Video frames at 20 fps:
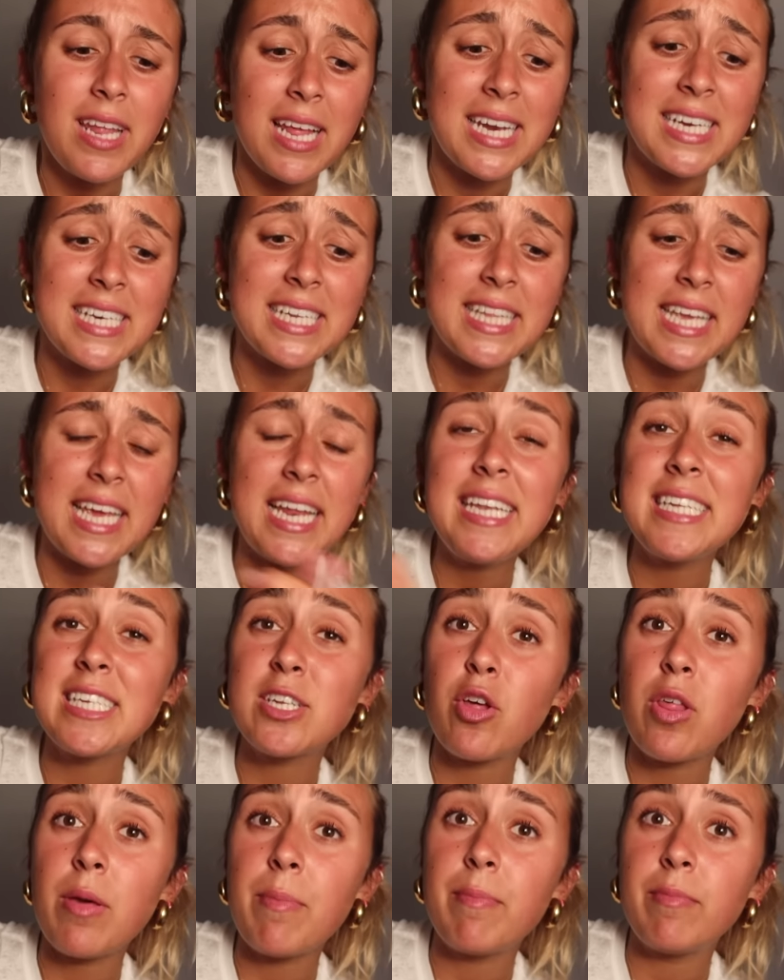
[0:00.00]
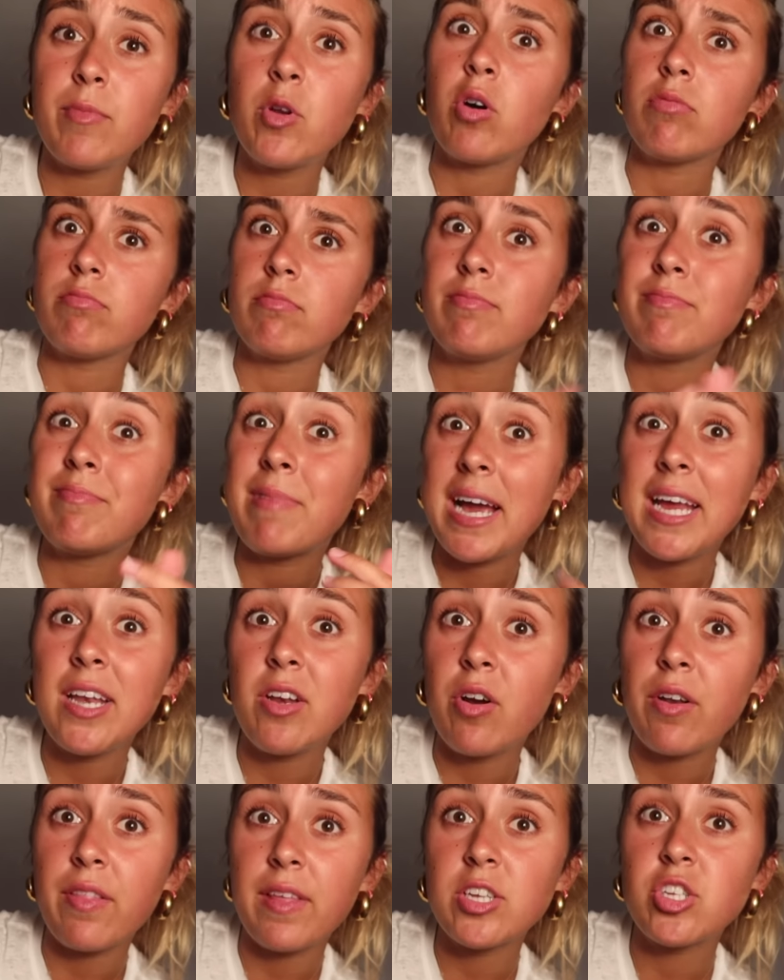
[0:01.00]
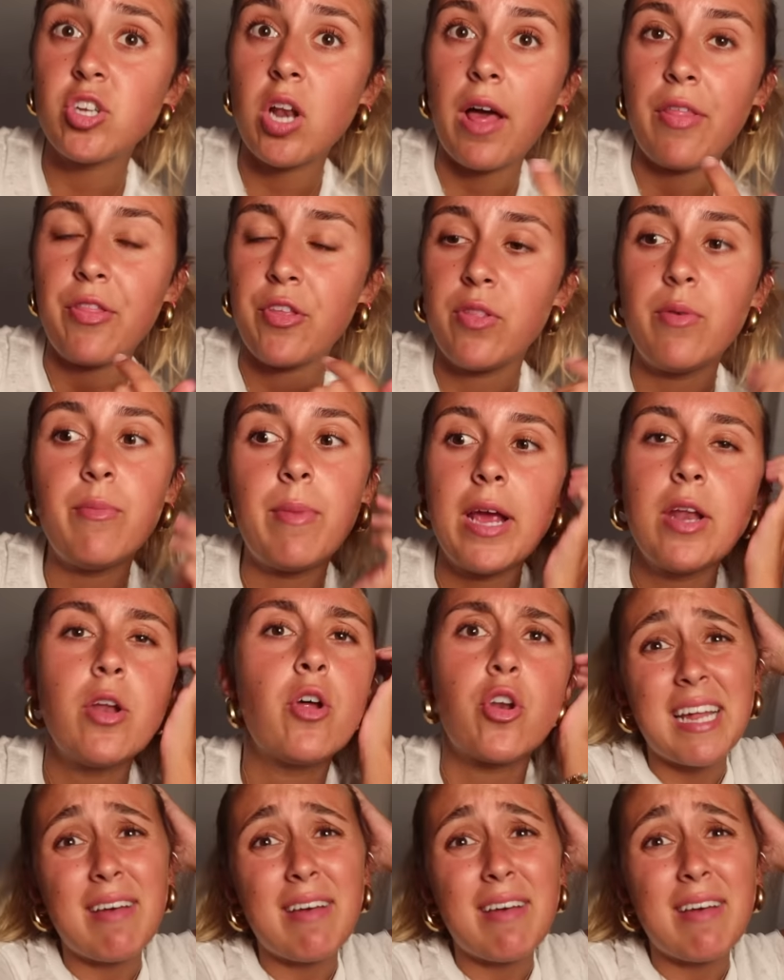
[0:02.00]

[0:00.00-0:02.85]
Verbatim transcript: las que tienen el disco de... No, Minor, de hecho, la canción de Minor.